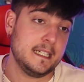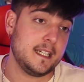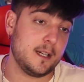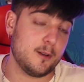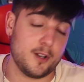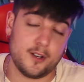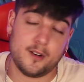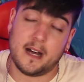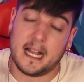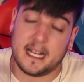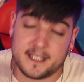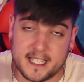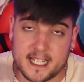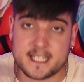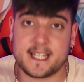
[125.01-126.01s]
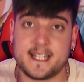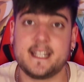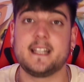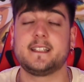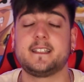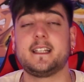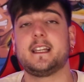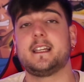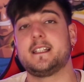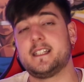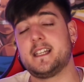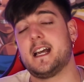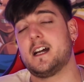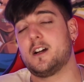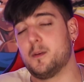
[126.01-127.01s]
Y bueno, al día siguiente
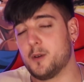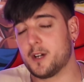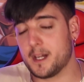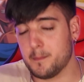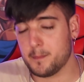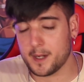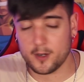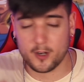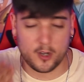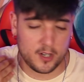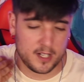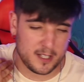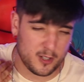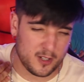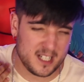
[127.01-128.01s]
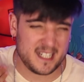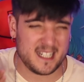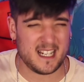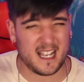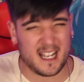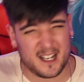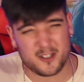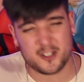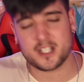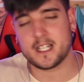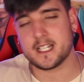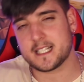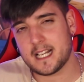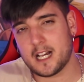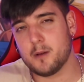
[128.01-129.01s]
ya como que empeoró, le dolía, no sé, está